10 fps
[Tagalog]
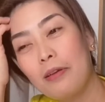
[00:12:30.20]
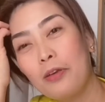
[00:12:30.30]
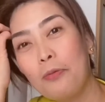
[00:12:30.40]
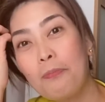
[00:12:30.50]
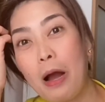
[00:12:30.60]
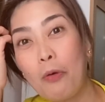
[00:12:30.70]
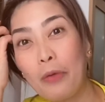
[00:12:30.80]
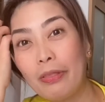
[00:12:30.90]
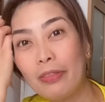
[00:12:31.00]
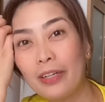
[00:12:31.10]
yung pang
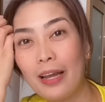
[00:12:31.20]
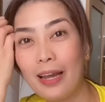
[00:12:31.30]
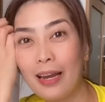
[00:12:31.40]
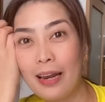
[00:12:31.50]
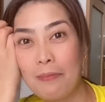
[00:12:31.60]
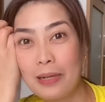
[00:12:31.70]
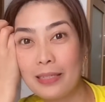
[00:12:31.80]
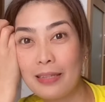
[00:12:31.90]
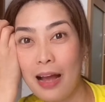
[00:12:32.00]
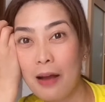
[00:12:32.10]
winter ay
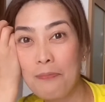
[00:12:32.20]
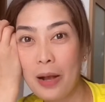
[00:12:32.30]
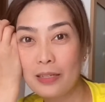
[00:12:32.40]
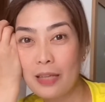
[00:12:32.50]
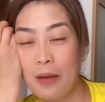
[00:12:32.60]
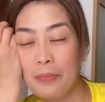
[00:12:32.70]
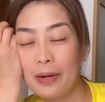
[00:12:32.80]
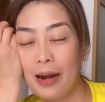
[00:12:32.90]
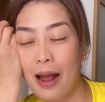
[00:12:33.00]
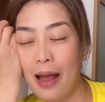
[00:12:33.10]
ilalabas na ang pang
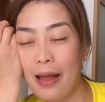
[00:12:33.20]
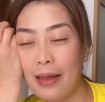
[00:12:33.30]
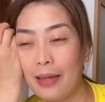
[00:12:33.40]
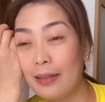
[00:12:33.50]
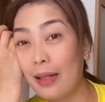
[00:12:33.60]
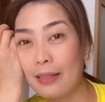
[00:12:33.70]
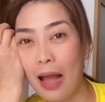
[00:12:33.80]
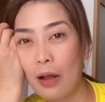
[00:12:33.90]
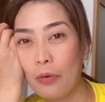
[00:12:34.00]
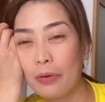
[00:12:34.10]
summer ay
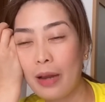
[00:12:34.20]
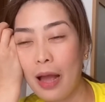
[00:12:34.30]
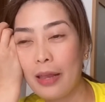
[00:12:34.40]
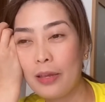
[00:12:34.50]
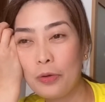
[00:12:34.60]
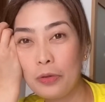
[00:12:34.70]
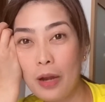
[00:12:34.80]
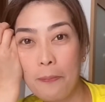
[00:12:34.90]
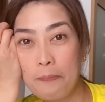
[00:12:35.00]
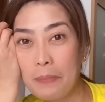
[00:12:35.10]
itatago na. Yun
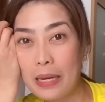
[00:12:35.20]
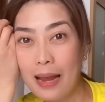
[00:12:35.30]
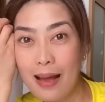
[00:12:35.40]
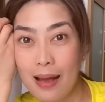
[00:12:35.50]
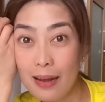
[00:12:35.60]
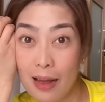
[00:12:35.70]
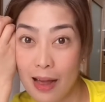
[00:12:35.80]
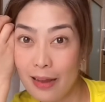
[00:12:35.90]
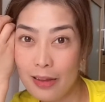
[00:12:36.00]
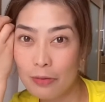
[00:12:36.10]
ang
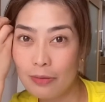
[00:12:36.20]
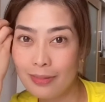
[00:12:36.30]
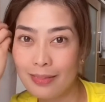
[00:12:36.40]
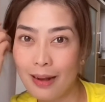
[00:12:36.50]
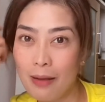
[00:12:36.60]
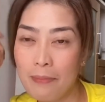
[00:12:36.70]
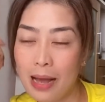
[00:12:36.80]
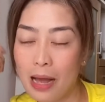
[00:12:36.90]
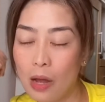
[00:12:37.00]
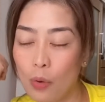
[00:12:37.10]
pinakaaya kong
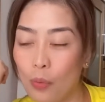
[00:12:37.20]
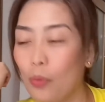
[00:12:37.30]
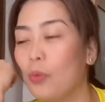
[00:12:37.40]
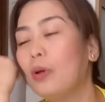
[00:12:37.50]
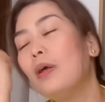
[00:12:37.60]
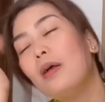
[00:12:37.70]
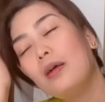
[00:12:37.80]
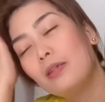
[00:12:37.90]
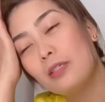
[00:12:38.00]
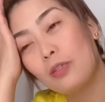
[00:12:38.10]
trabaho.
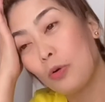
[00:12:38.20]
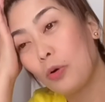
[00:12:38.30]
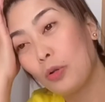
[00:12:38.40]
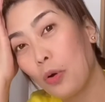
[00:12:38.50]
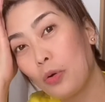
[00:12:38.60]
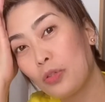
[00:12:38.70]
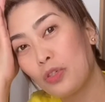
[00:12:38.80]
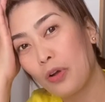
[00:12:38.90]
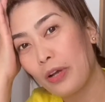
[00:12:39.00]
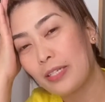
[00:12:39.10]
So, no
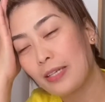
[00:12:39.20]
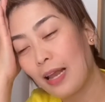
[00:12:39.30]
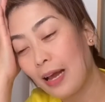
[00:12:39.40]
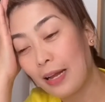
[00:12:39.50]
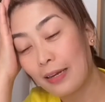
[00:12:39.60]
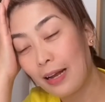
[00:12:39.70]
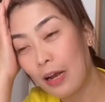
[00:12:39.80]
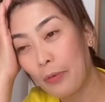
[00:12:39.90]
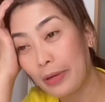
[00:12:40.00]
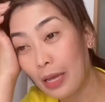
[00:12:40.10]
choice. Kailangan nang
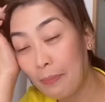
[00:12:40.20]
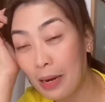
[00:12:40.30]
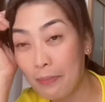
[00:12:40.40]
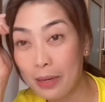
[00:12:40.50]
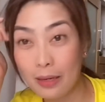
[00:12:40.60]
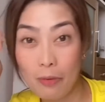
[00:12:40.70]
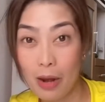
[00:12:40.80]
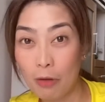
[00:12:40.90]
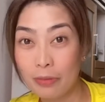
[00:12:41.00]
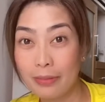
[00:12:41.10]
gagawin dahil malamig na
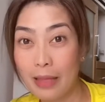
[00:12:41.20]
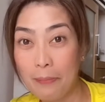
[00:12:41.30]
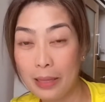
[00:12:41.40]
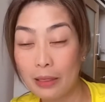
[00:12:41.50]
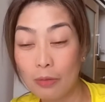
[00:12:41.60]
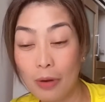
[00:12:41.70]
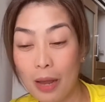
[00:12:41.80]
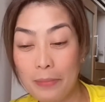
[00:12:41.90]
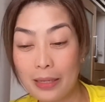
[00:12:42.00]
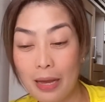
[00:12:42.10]
wala akong damit.
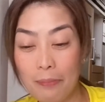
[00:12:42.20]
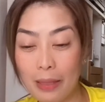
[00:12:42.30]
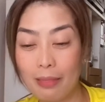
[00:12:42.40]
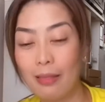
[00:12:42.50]
Wala kaming damit.